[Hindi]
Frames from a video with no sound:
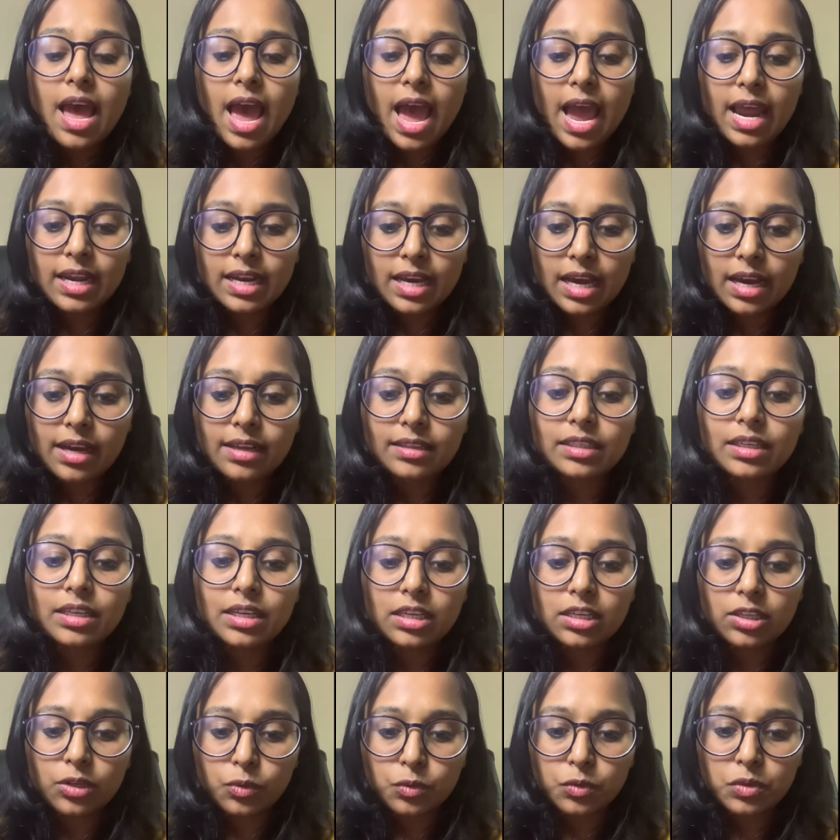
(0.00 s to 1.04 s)
एंड अदर
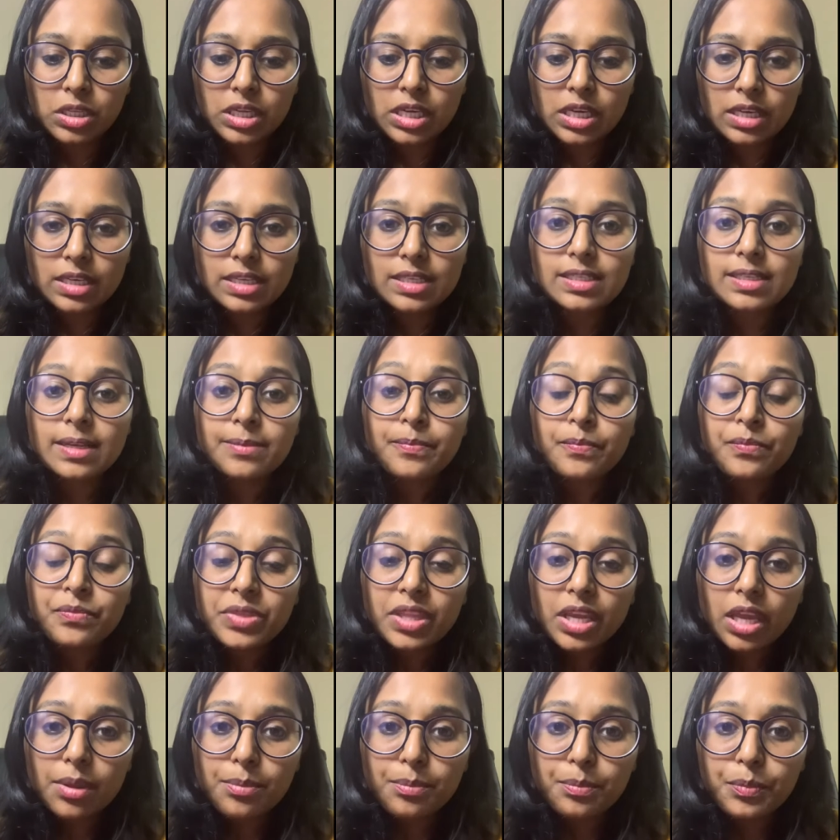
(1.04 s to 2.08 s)
ड्यूटीज
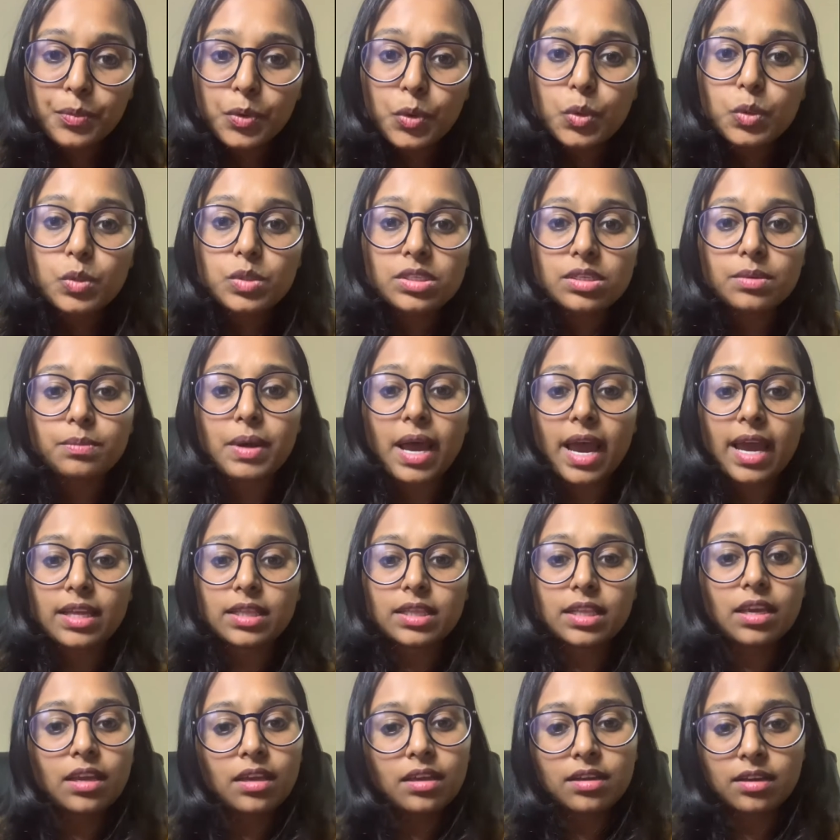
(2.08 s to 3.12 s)
इम्पोज बाय
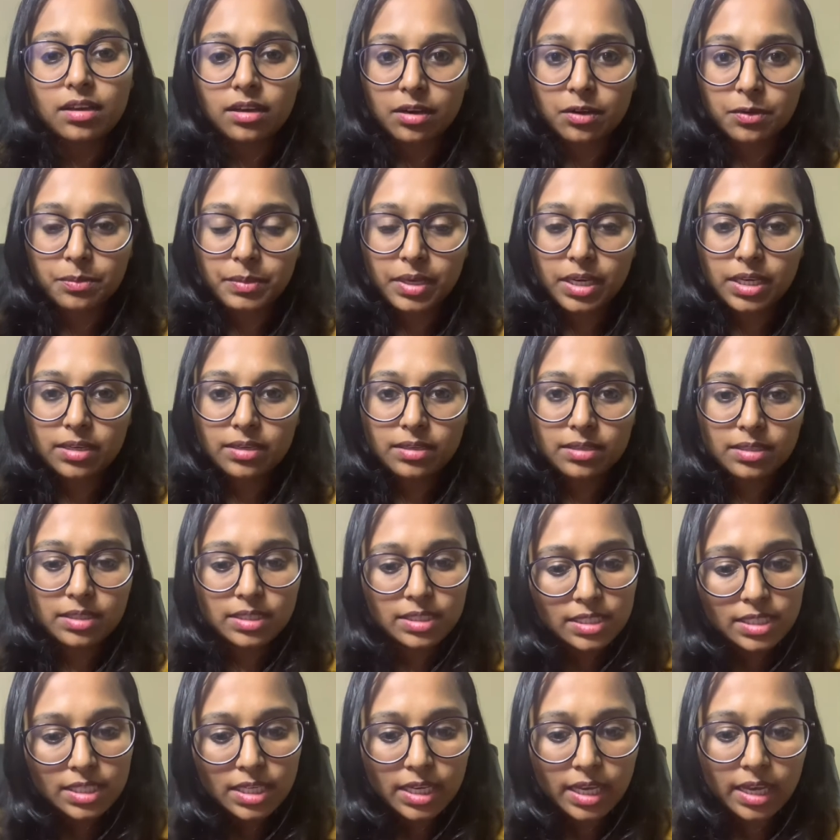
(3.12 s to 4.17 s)
द गवर्नमेंट
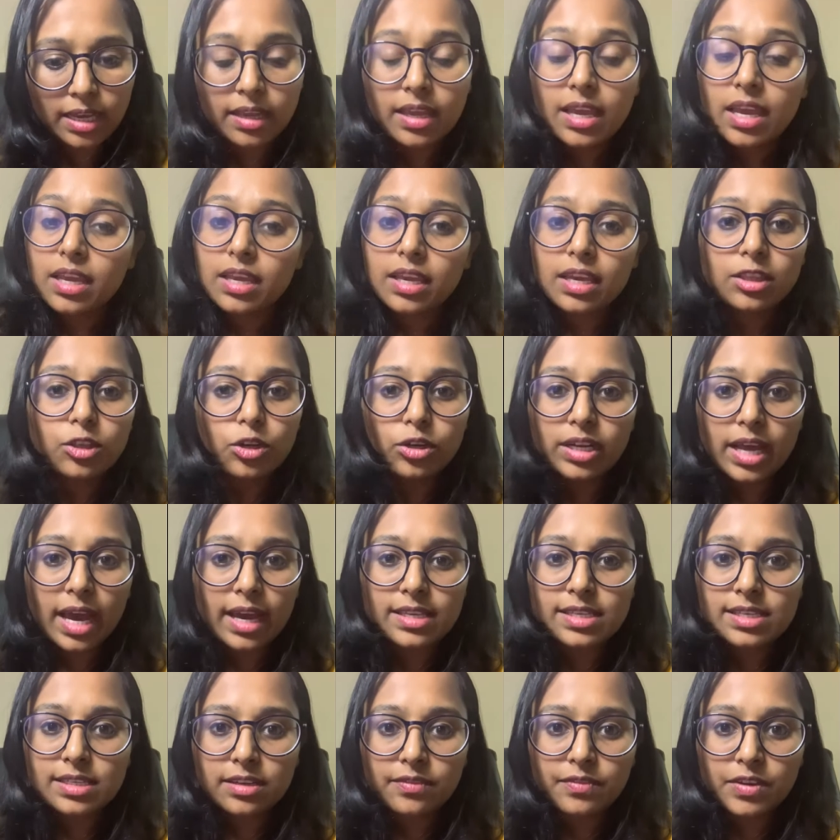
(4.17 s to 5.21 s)
ठीक है ये तो
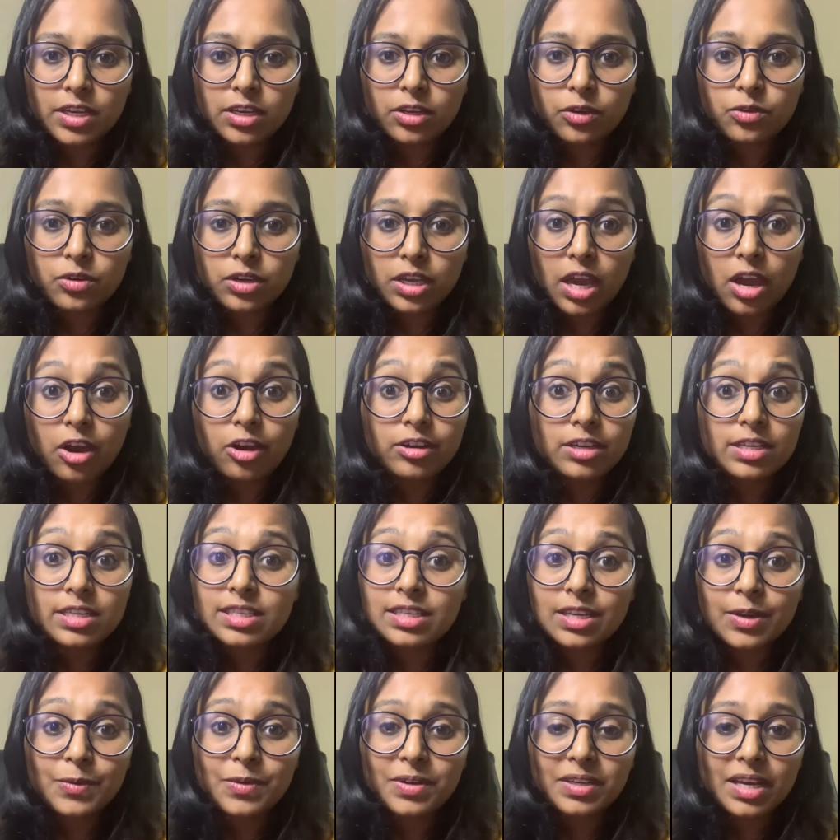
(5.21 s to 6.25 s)
टैक्स रेवेन्यू हो गया और
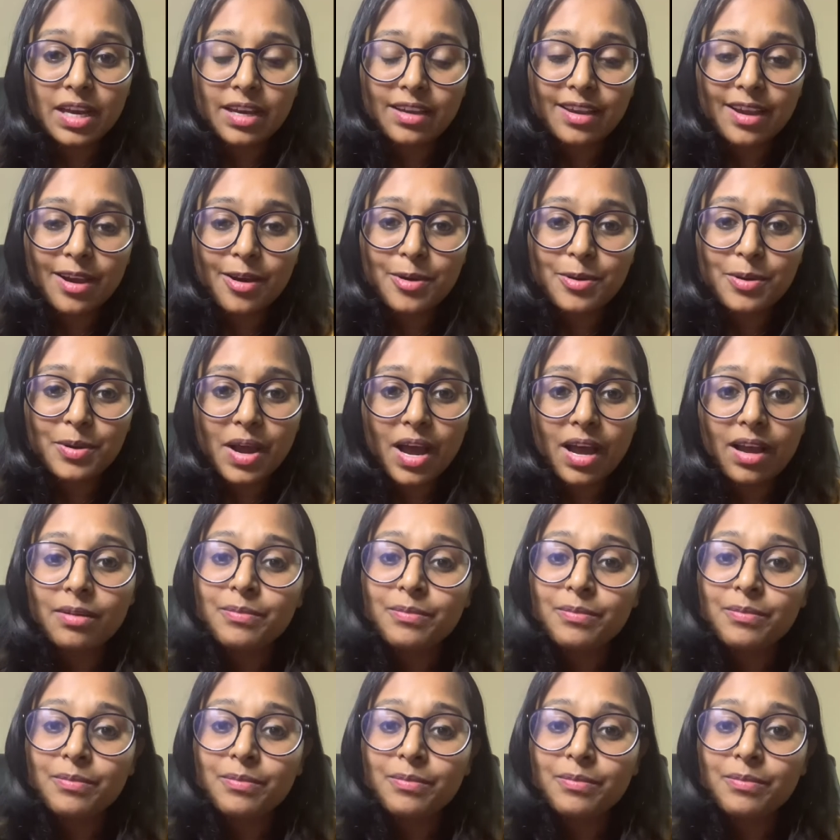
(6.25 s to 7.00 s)
इससे उल्टा क्या होगा